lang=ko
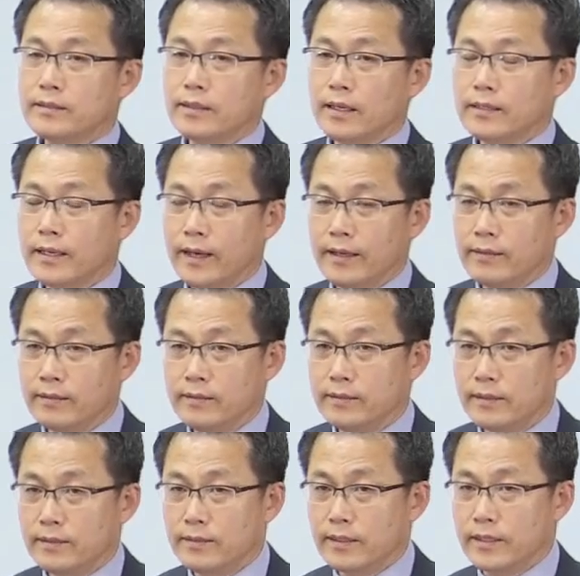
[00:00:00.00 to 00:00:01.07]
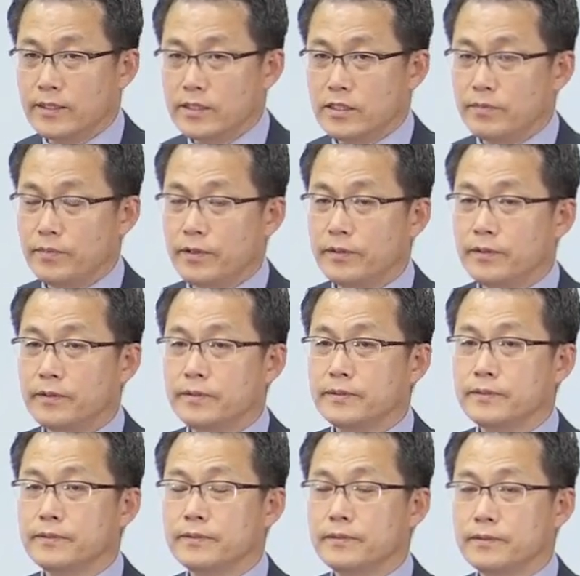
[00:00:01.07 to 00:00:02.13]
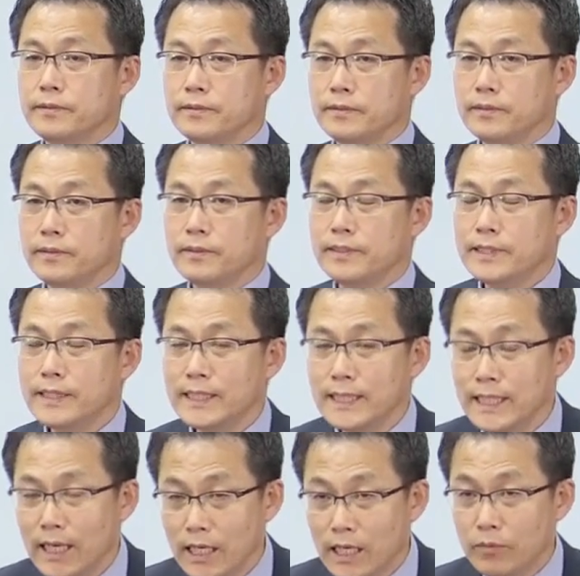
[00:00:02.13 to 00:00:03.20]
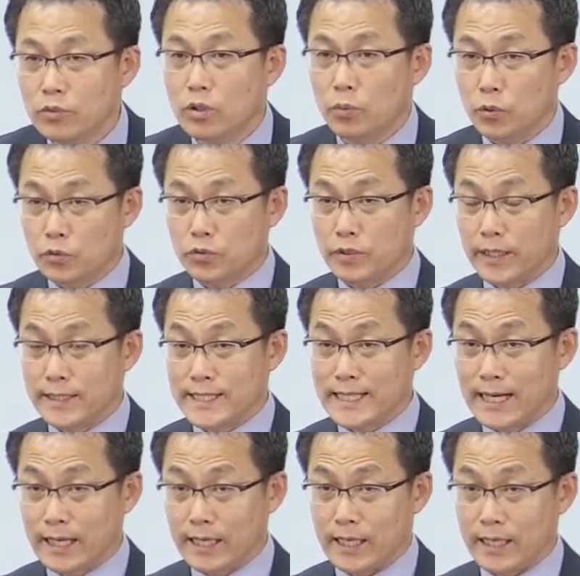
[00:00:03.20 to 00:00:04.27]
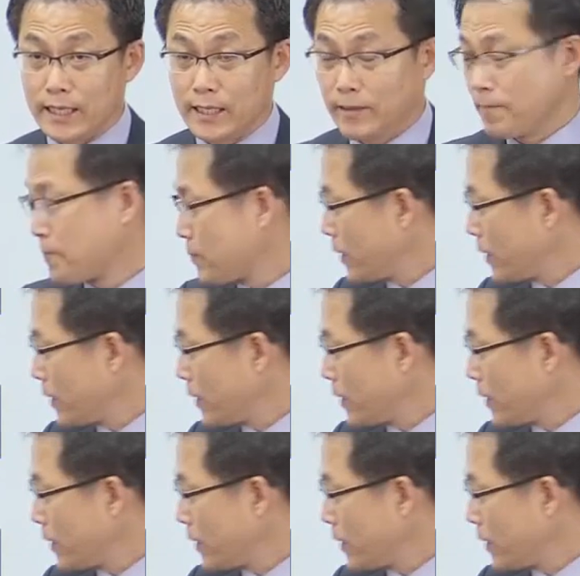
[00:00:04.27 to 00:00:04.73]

학사, 4년제를 다니시면은 7학기부터 볼 수 있다. 7학기.